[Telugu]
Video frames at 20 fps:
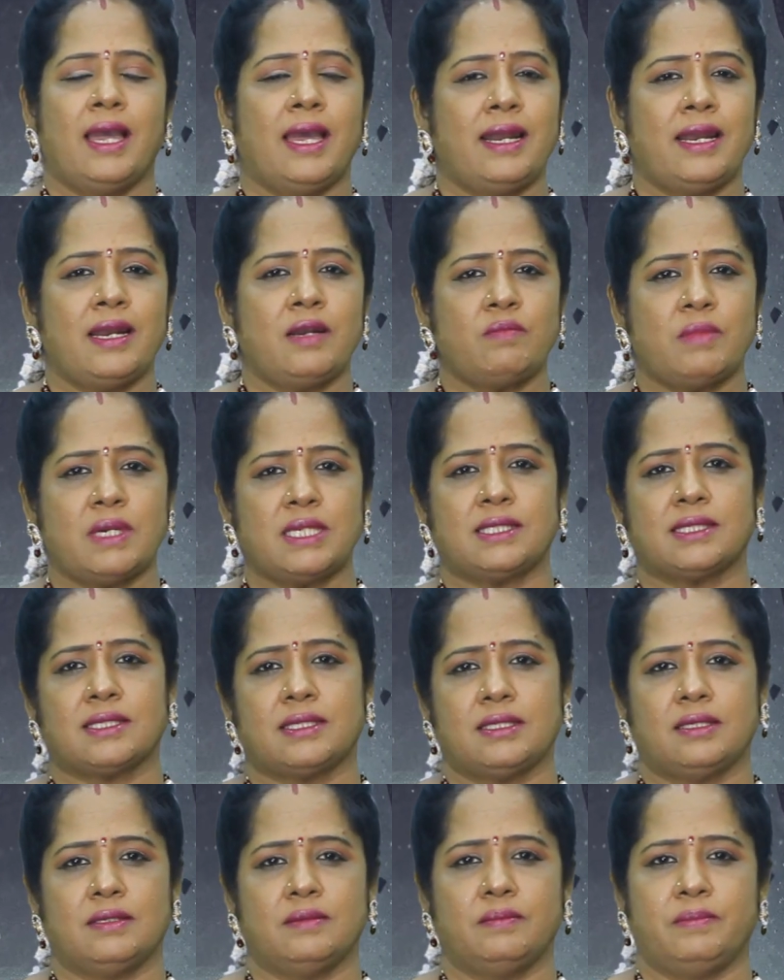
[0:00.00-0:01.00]
ఎలన్
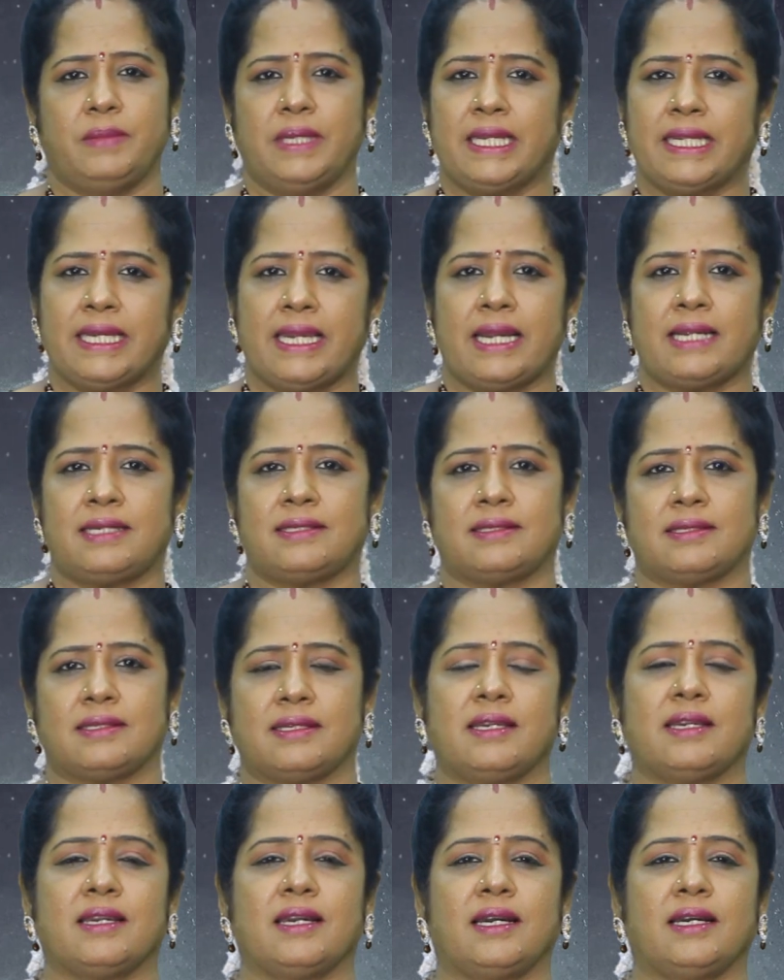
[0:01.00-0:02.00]
మస్క్ బిల్ గేట్స్
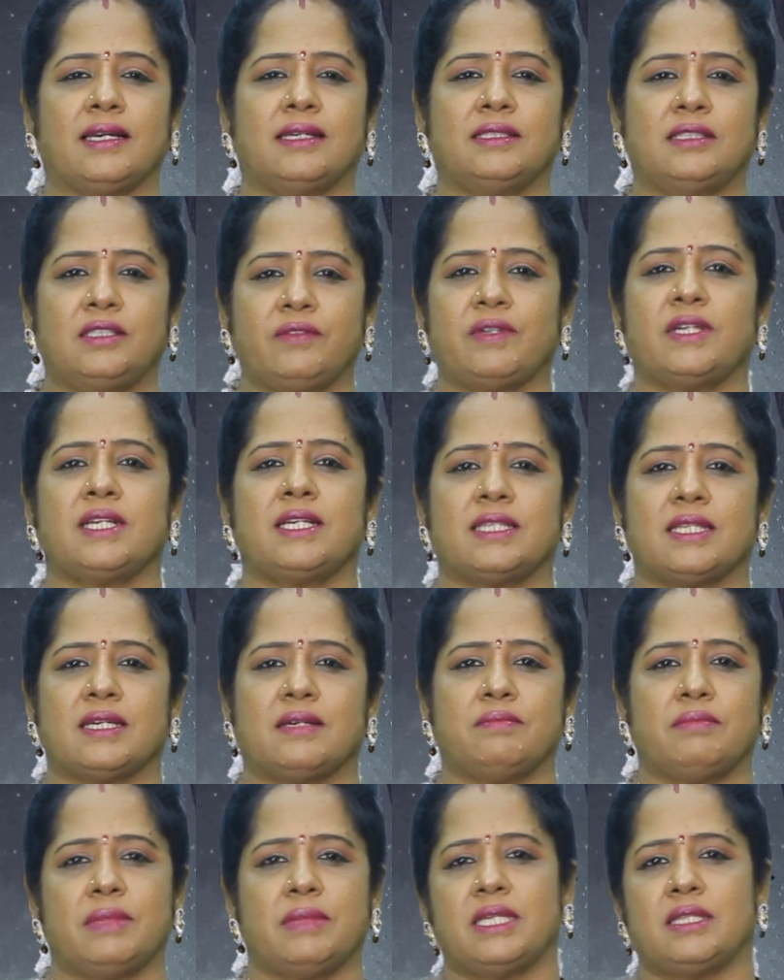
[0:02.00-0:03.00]
ఇంకా దివంగత
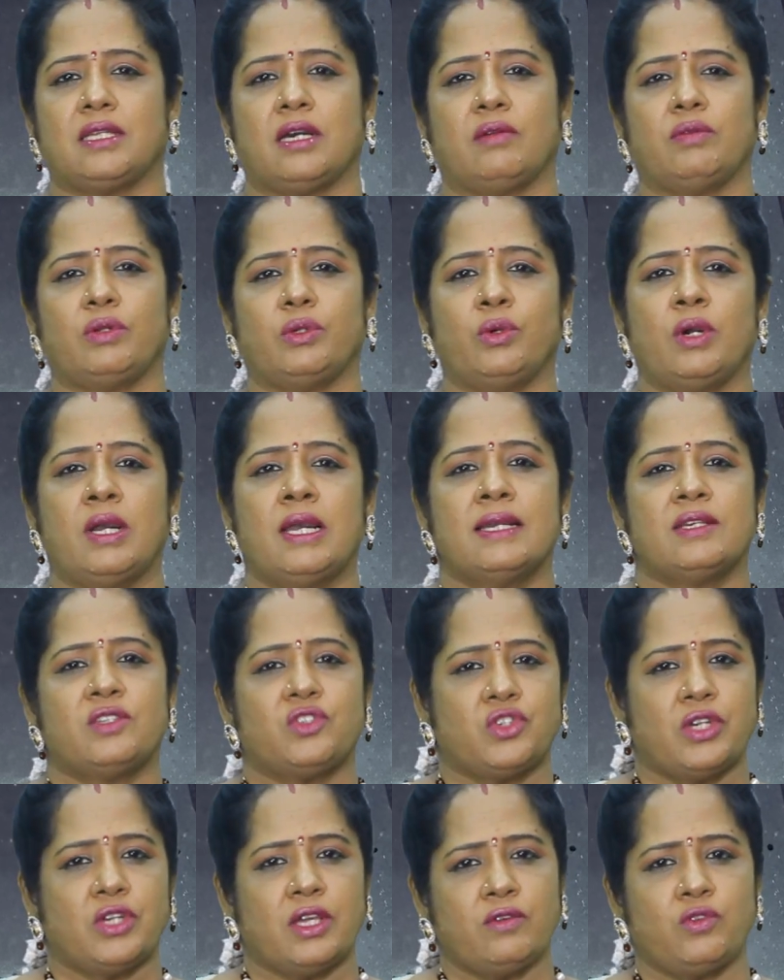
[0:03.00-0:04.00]
మేధావులు
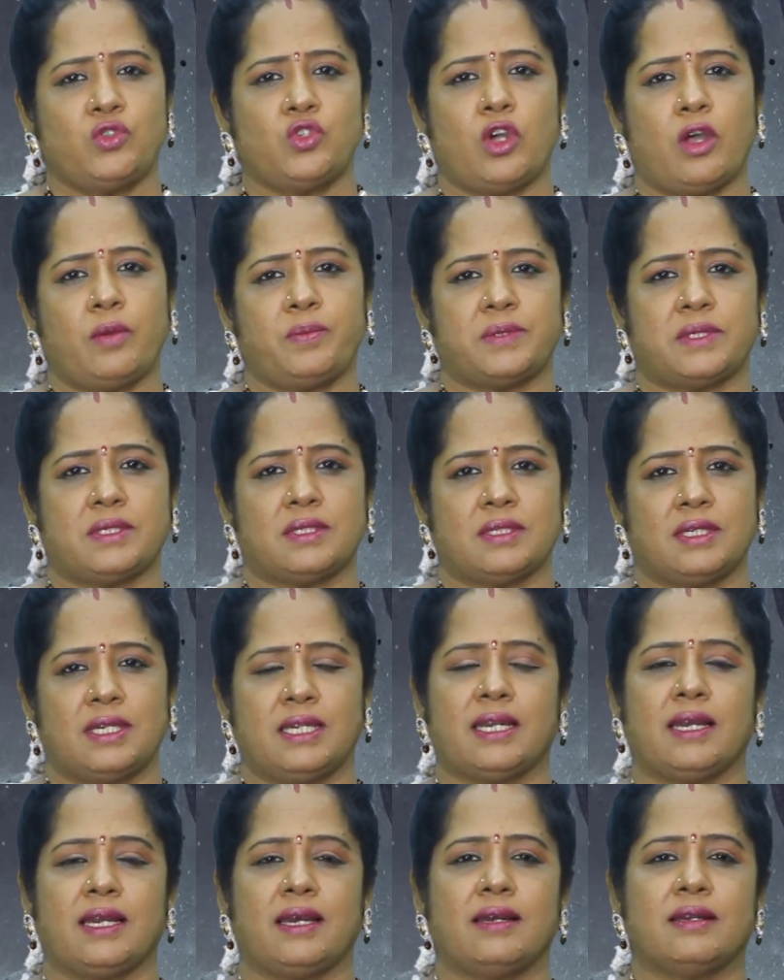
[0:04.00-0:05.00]
స్టీవ్ జాబ్స్
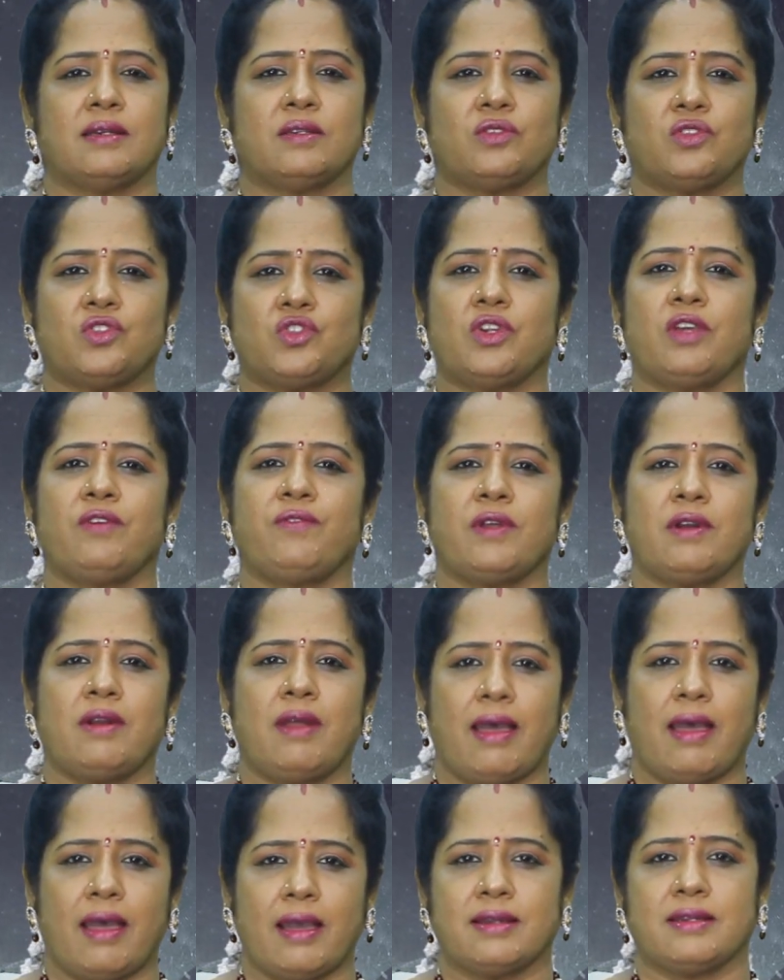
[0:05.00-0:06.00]
ఇంకా స్టీఫన్
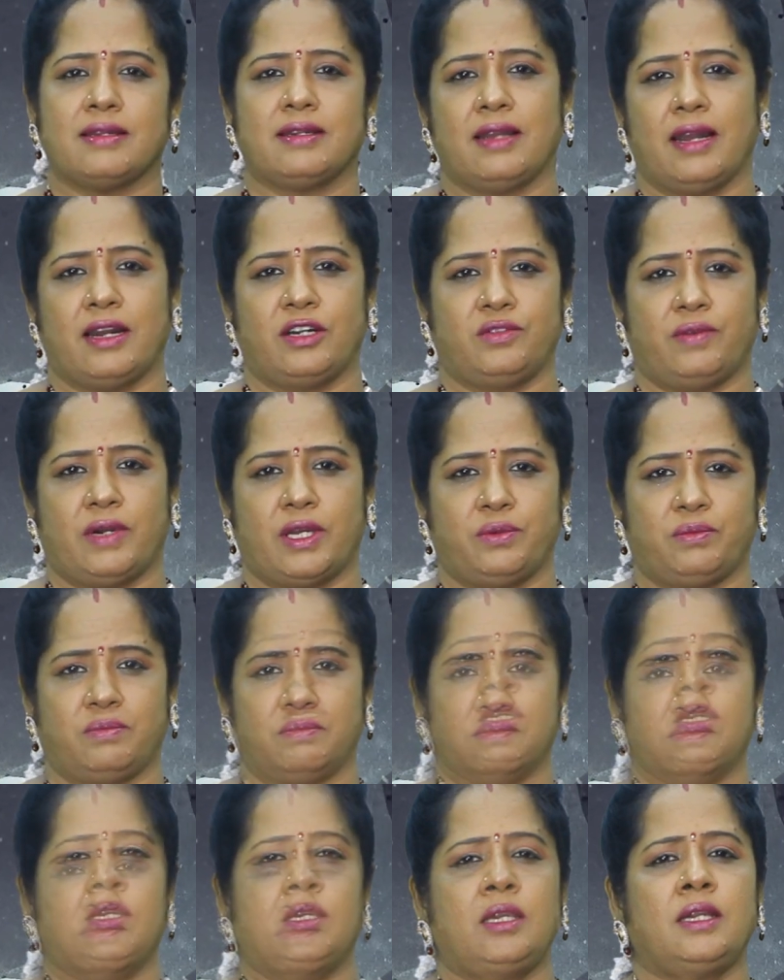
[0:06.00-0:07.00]
హ్యాకింగ్ లాంటి వారు
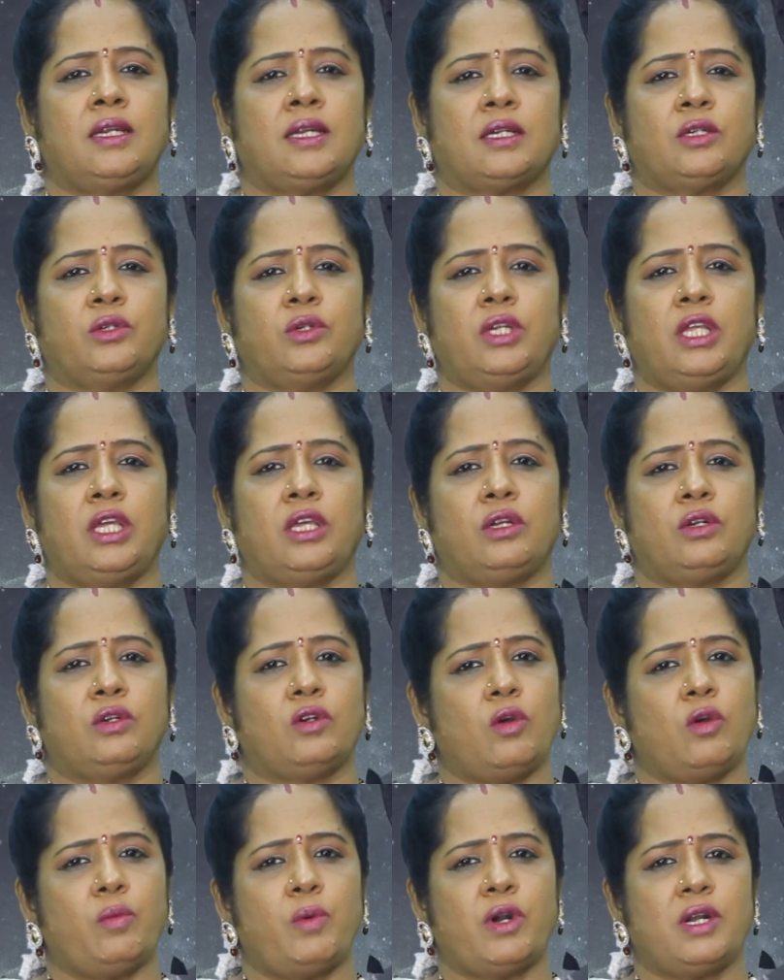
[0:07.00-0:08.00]
ఇక కొన్ని
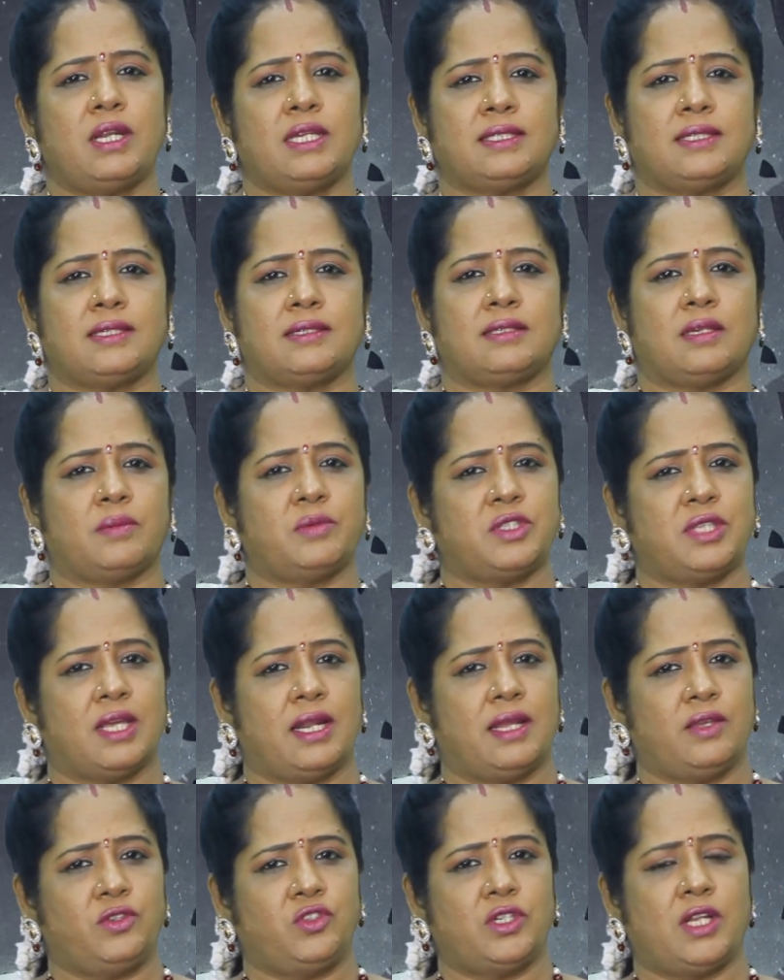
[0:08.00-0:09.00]
రోబోటిక్స్
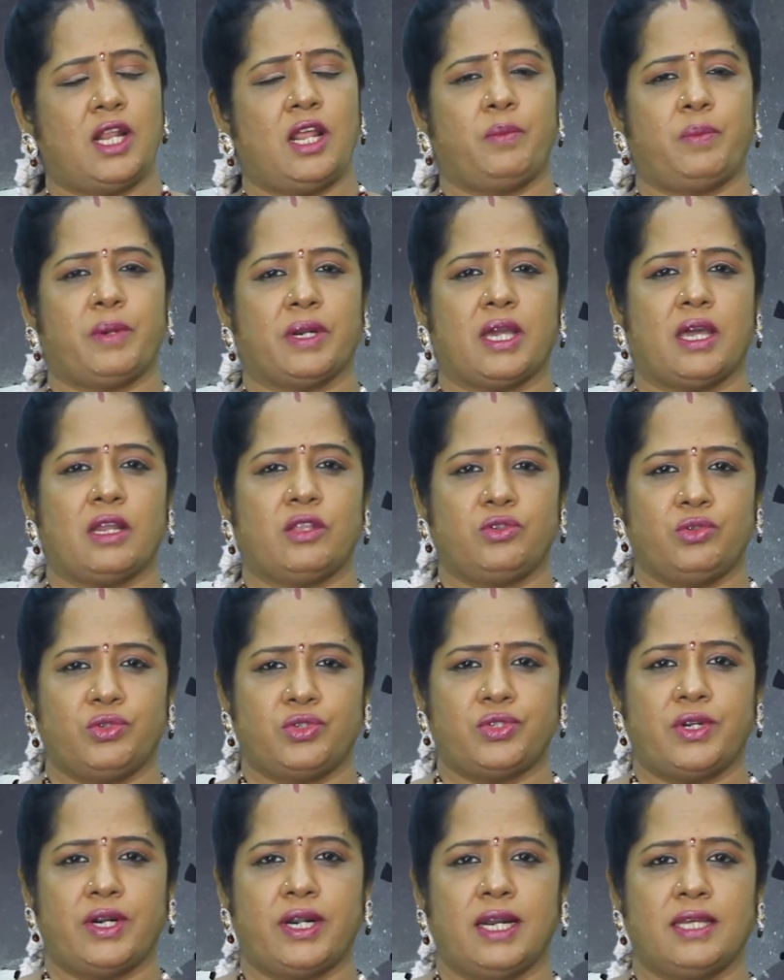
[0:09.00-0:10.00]
సంస్థల అంచనాల ప్రకారం
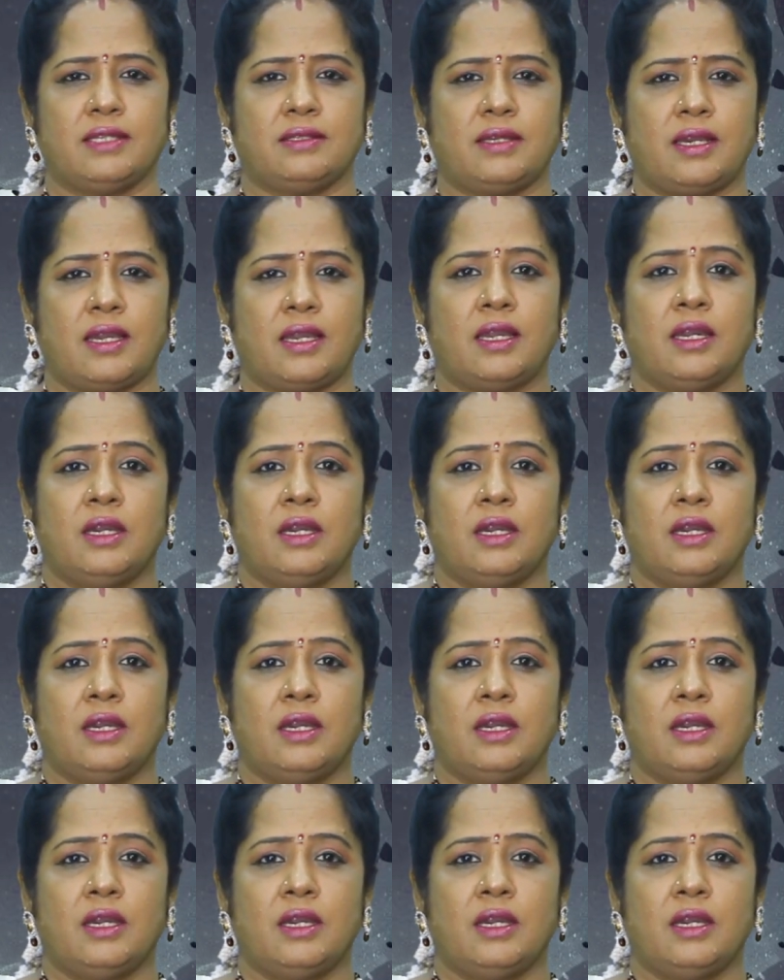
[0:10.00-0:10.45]
చూసినట్లయితే